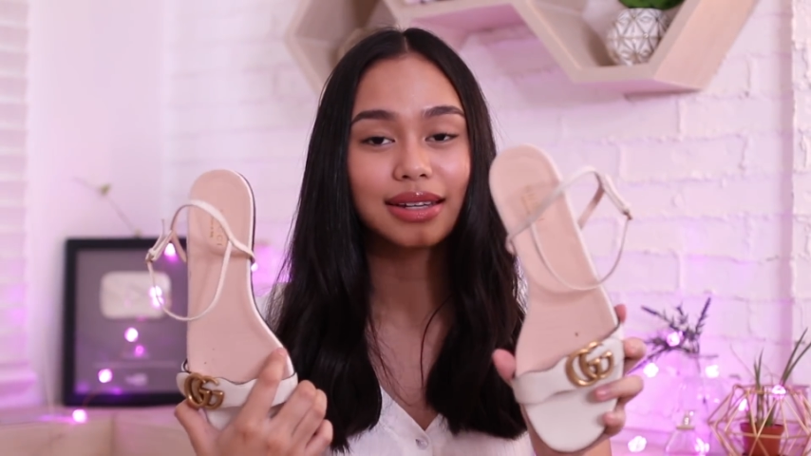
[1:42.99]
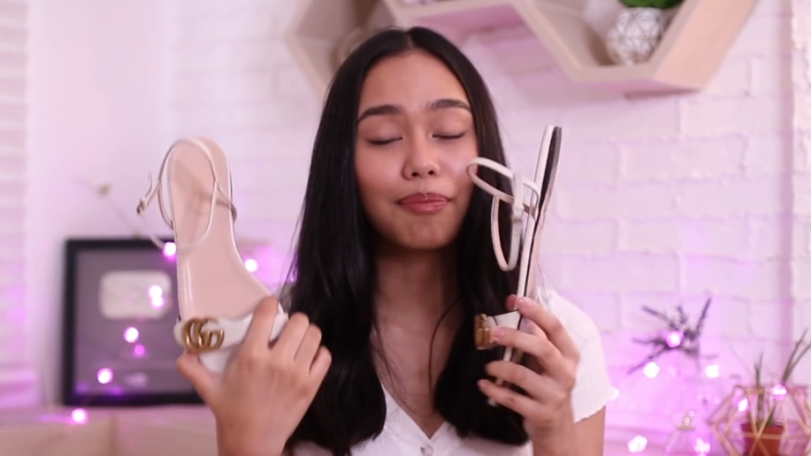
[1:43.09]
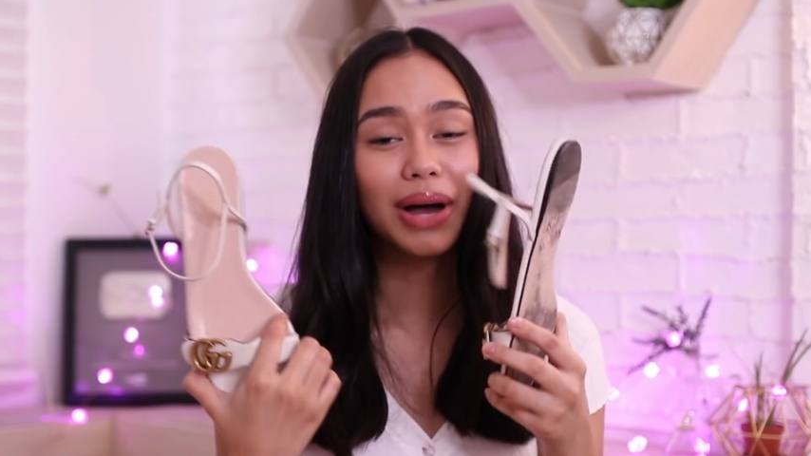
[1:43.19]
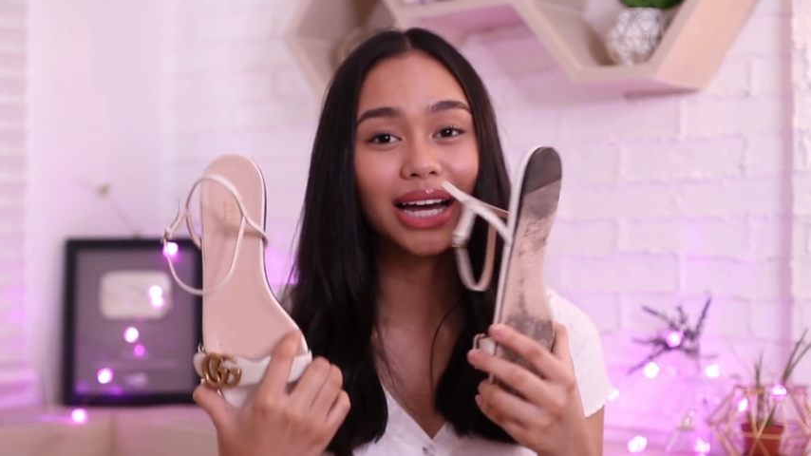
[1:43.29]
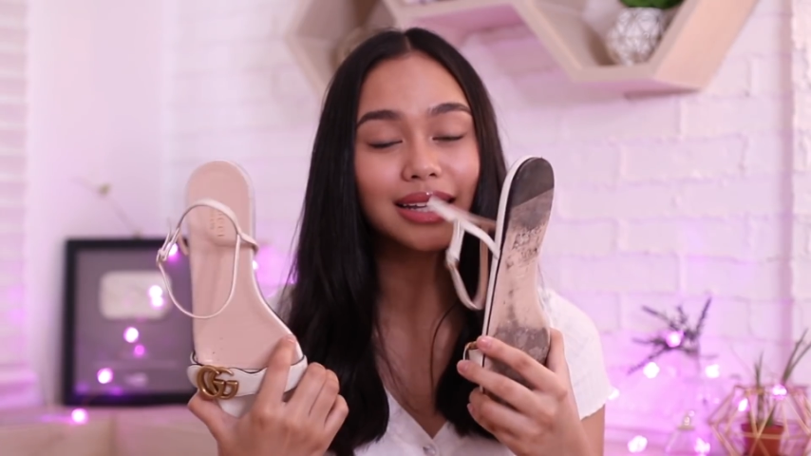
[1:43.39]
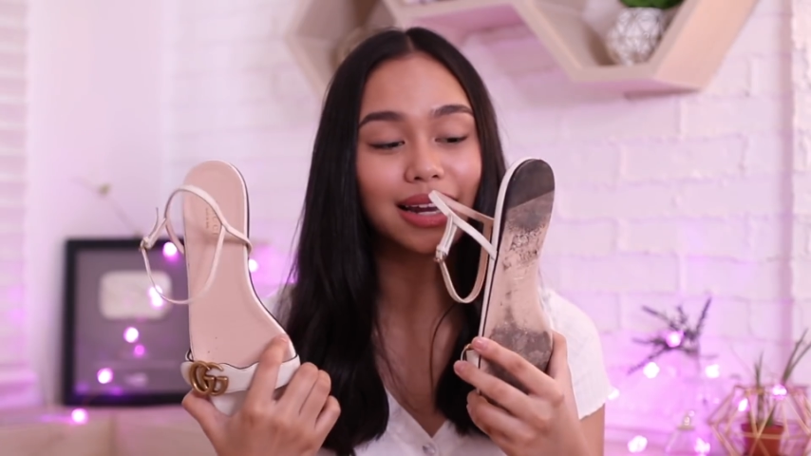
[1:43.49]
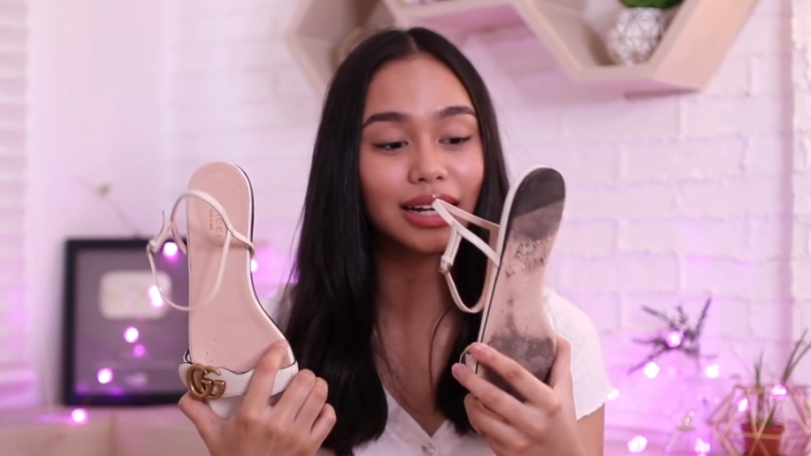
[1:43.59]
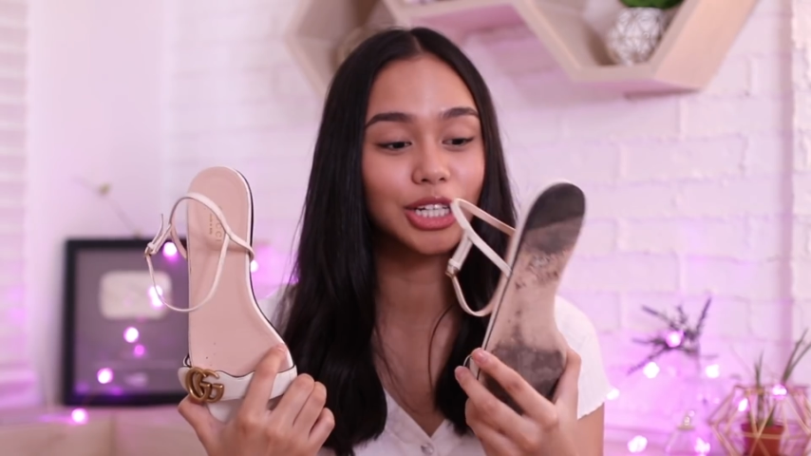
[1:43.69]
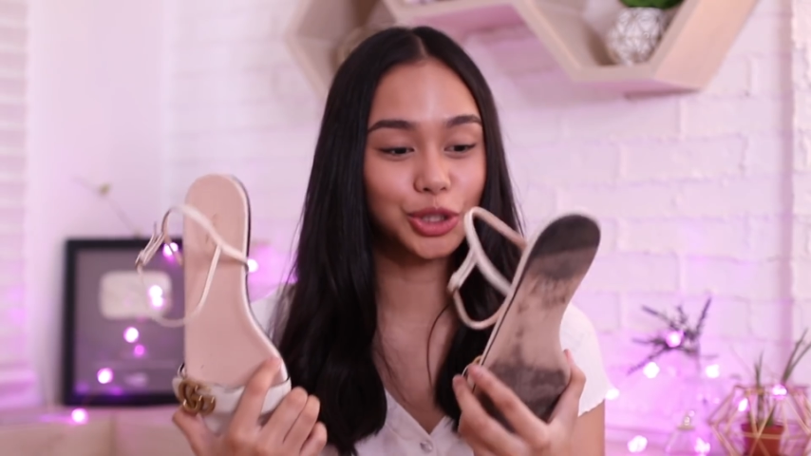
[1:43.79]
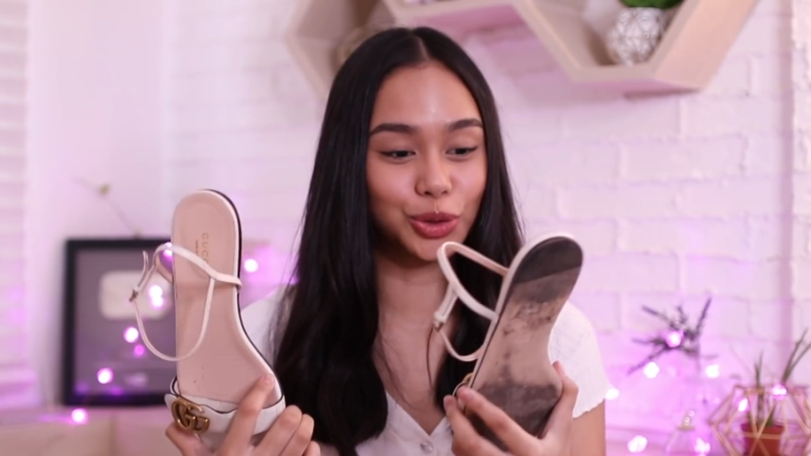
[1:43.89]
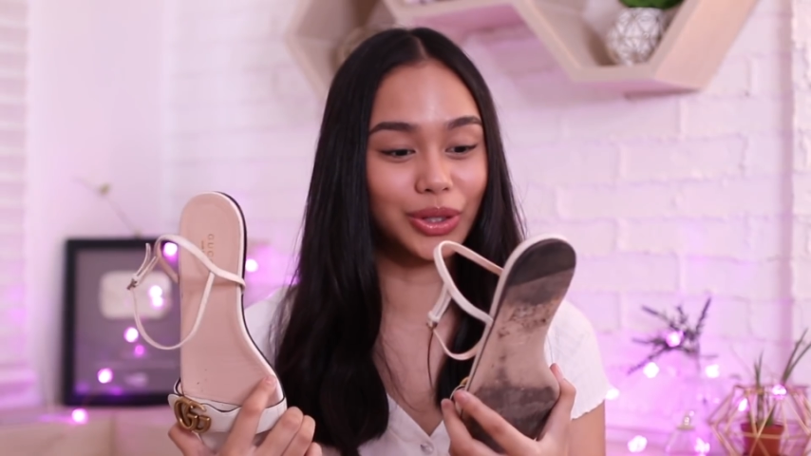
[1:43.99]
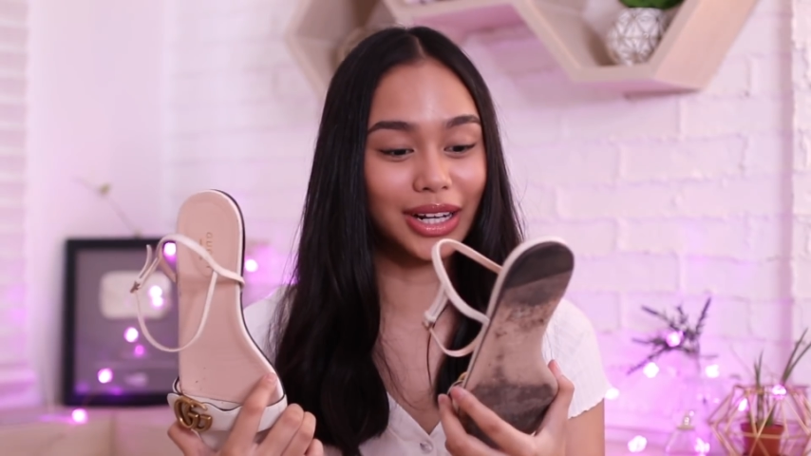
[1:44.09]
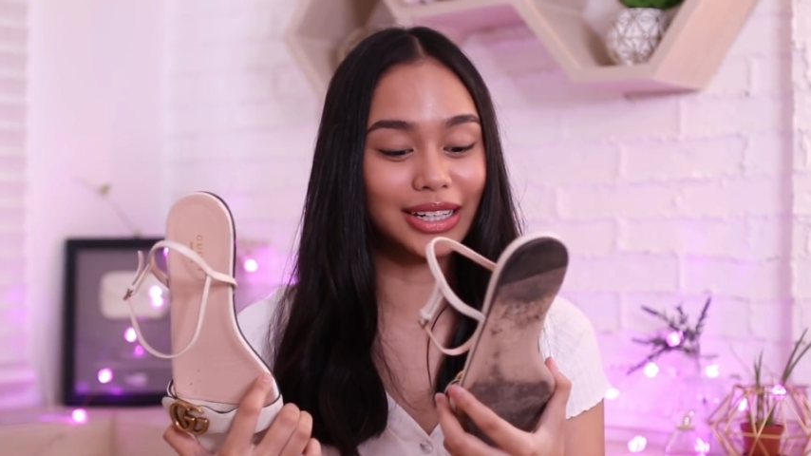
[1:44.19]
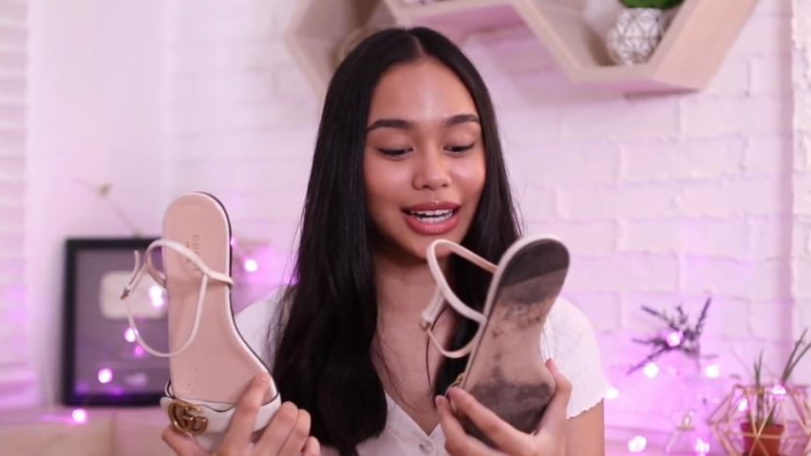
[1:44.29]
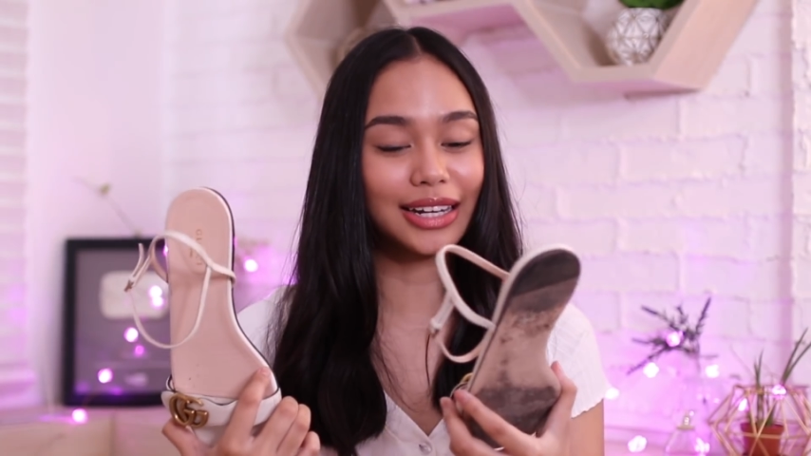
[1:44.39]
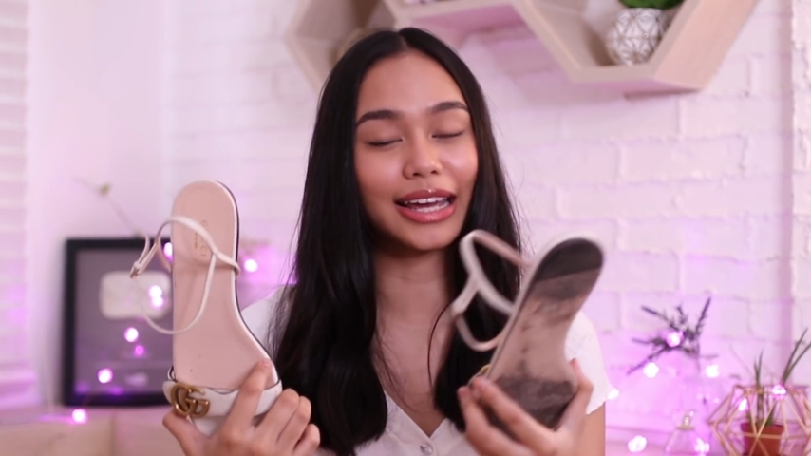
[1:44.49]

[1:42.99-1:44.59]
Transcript: Ang pangin na ng itsura niya.